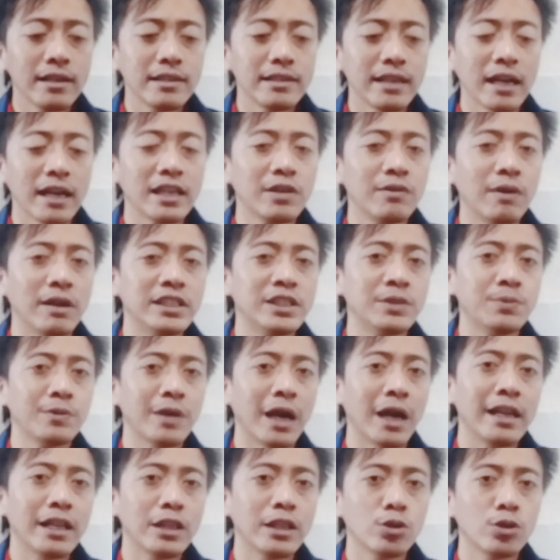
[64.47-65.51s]
yang
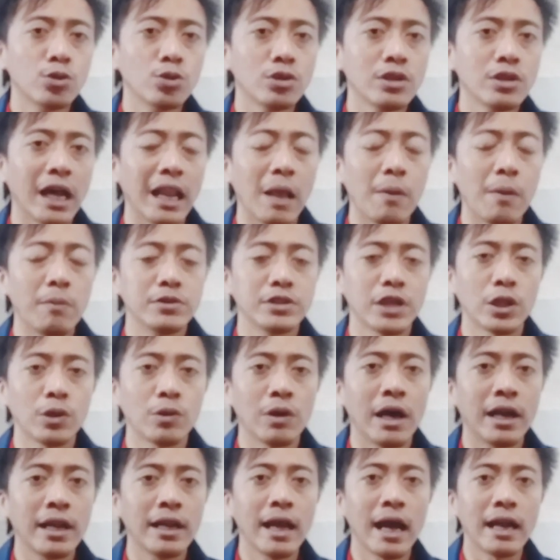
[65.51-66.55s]
diwajibkan itu dalam satu
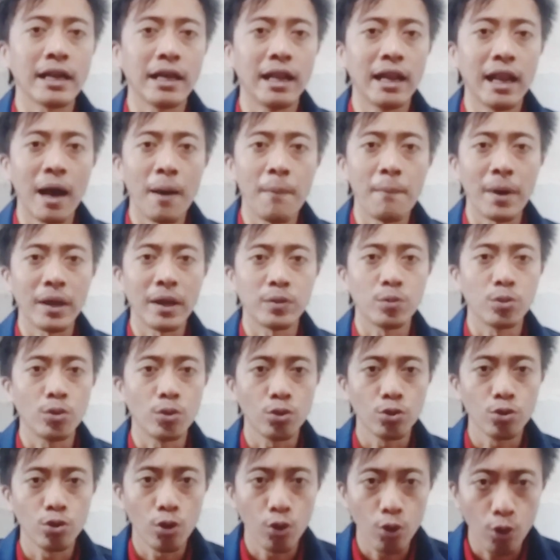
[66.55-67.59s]
hari adalah
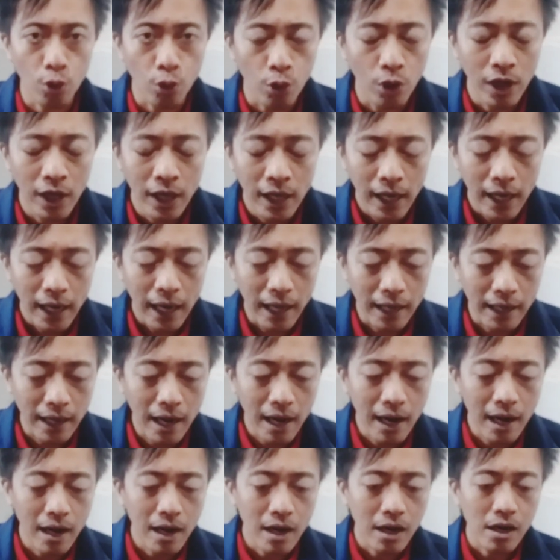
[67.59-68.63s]
40 toko
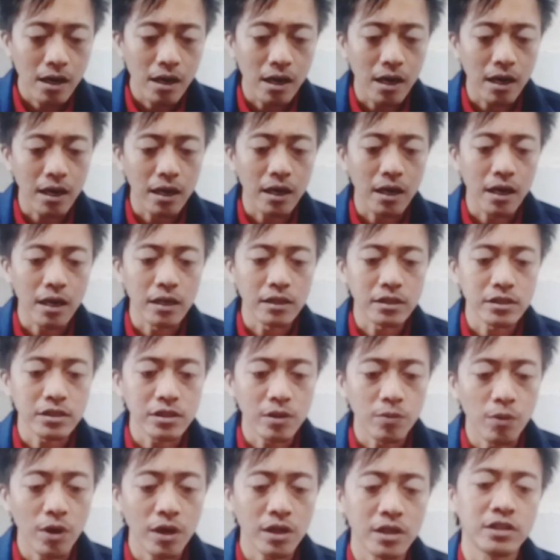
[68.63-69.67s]
karena uh,
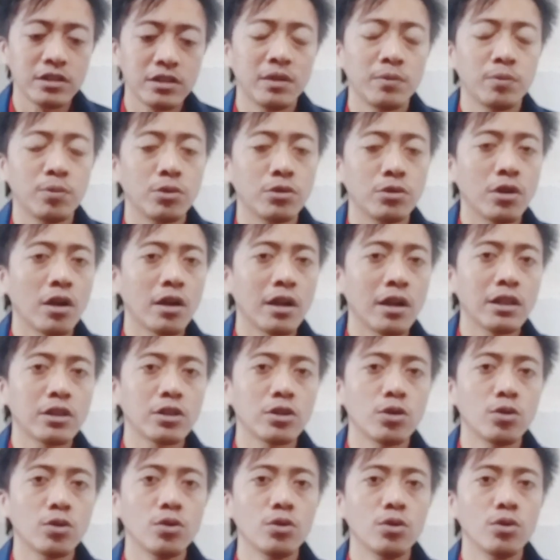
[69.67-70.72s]
semua distributor
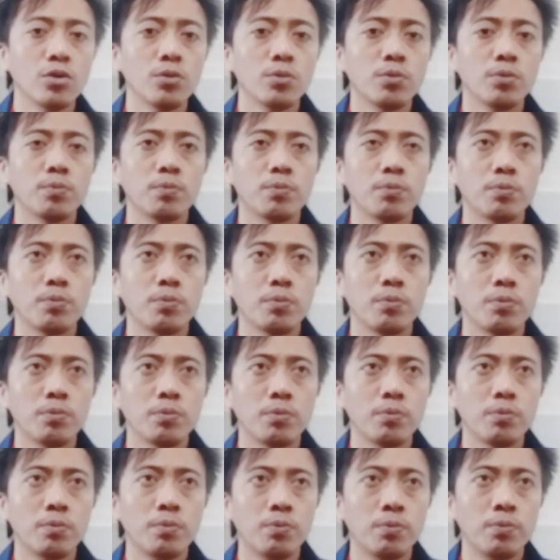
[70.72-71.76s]
itu
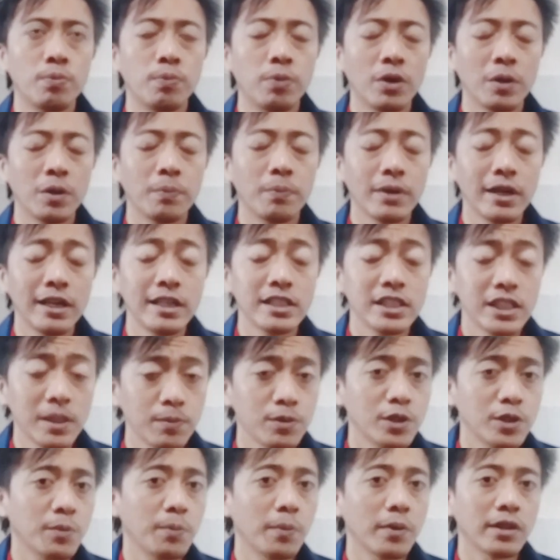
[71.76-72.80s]

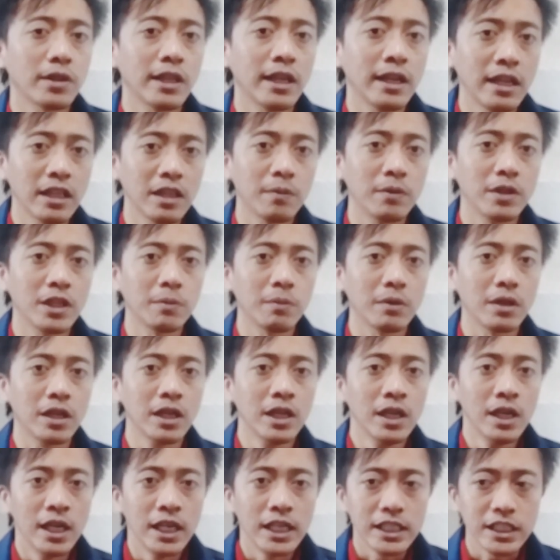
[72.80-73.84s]
berprinsip seperti ini teman-teman
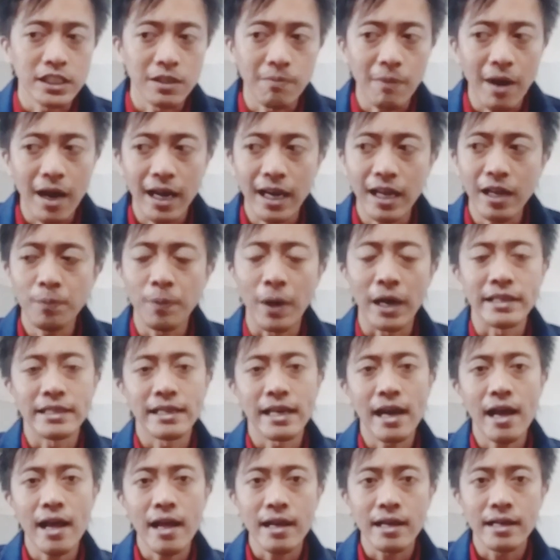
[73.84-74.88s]
semakin
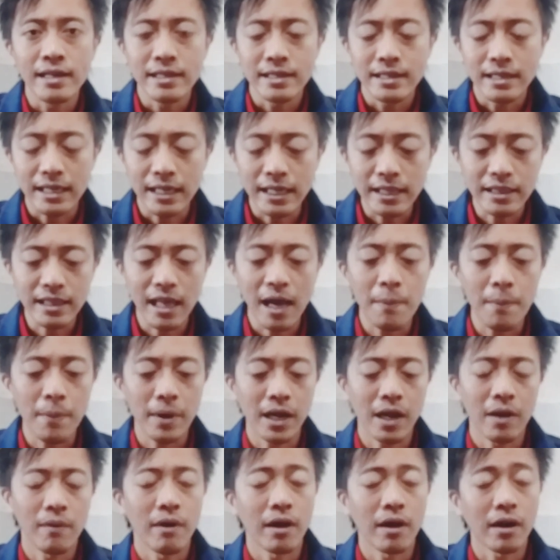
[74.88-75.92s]
banyak kita
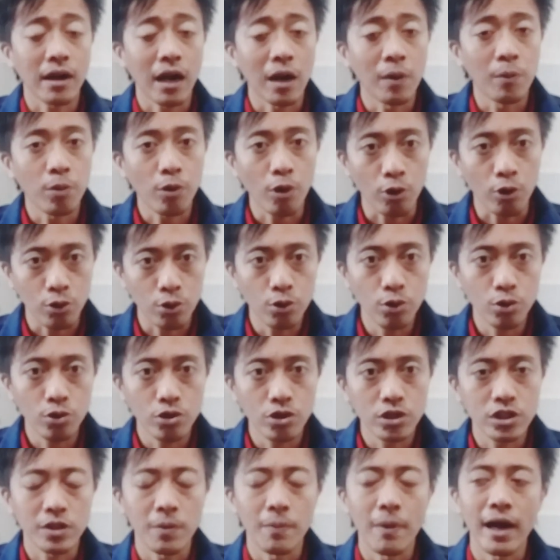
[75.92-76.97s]
menawarkan produk
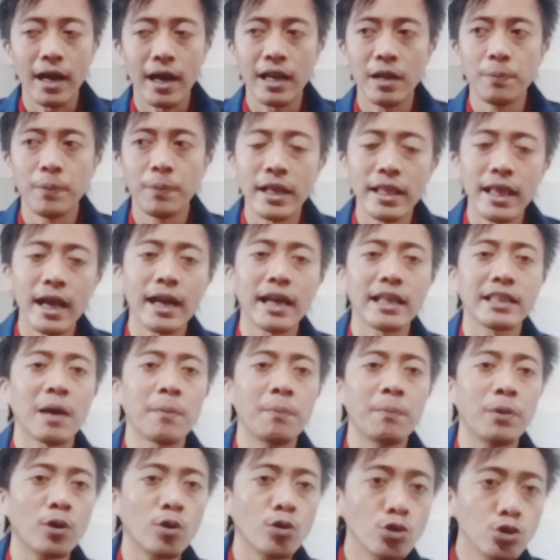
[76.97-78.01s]
semakin banyak kita
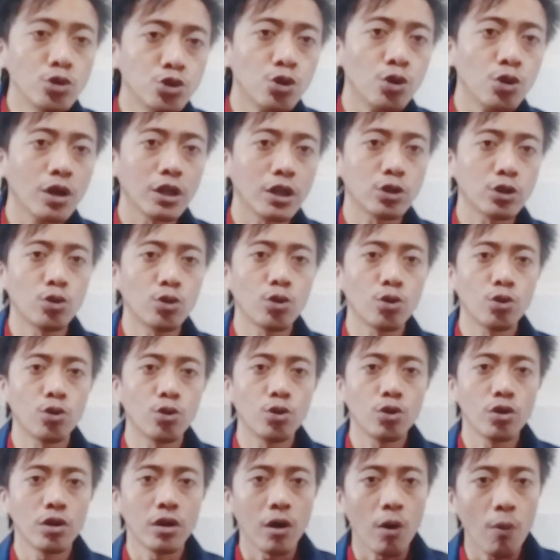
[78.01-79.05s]
berkunjung ke
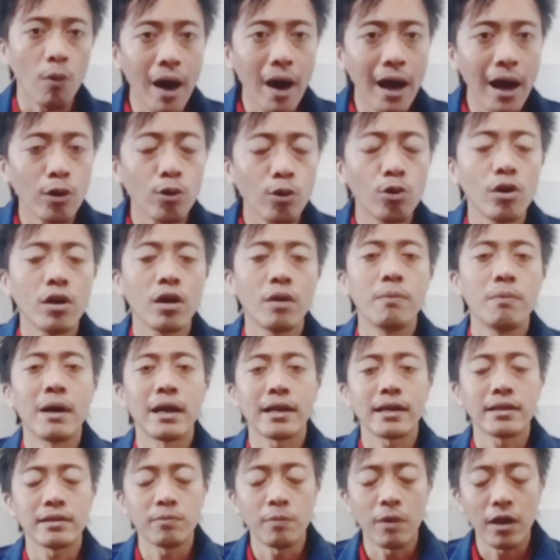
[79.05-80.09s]
toko ke warung ke
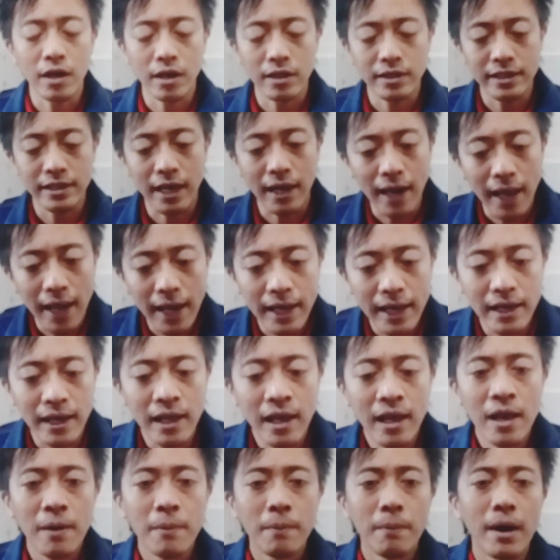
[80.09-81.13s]
market-market yang lain
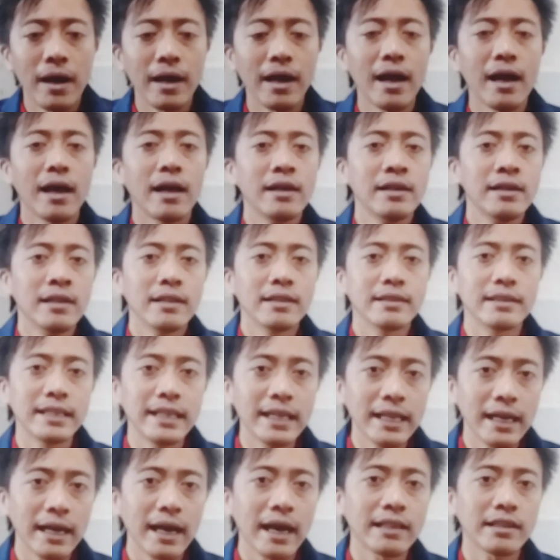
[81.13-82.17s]
maka
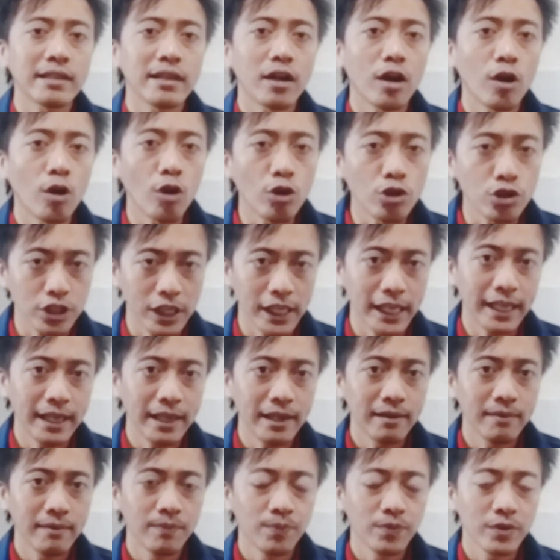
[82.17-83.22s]
tingkat
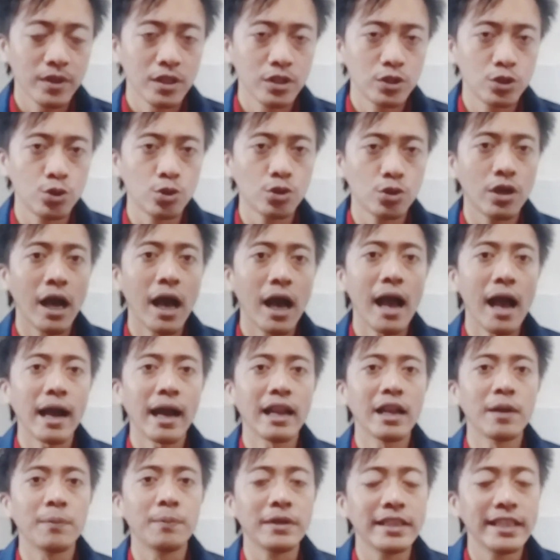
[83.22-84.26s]
closing juga
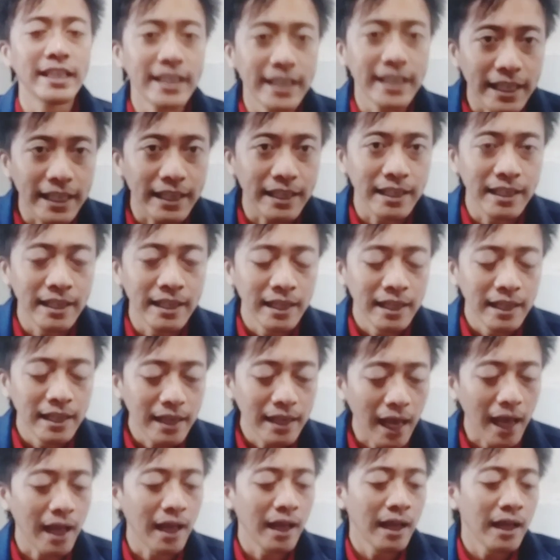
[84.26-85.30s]
akan lebih tinggi
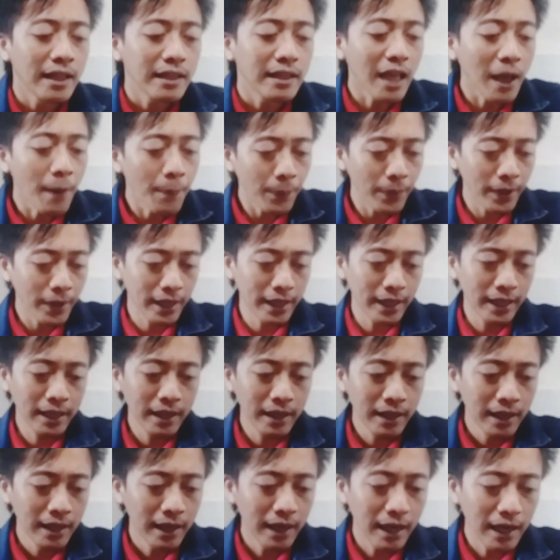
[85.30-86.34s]
nah tapi
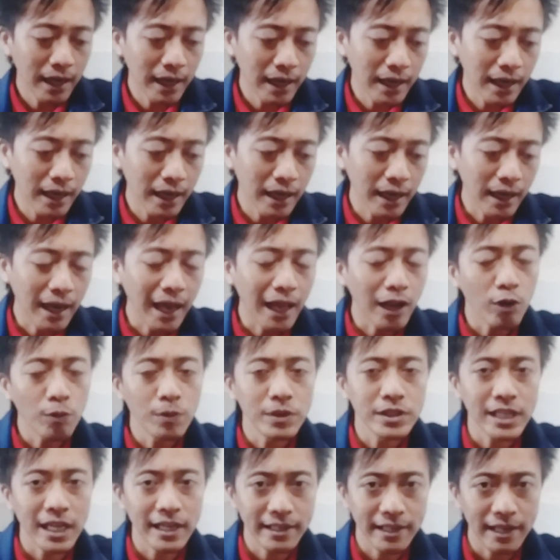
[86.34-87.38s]
uh, kalau
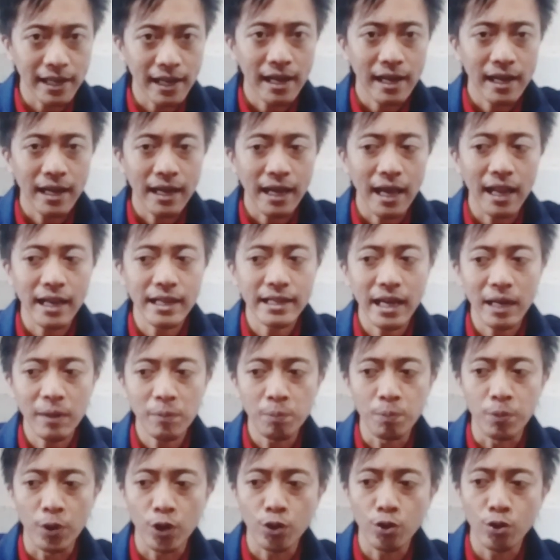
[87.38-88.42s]
misalnya kalian
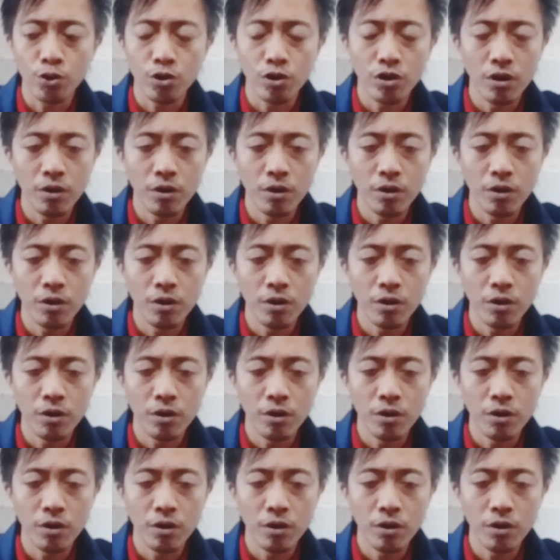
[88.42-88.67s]
ber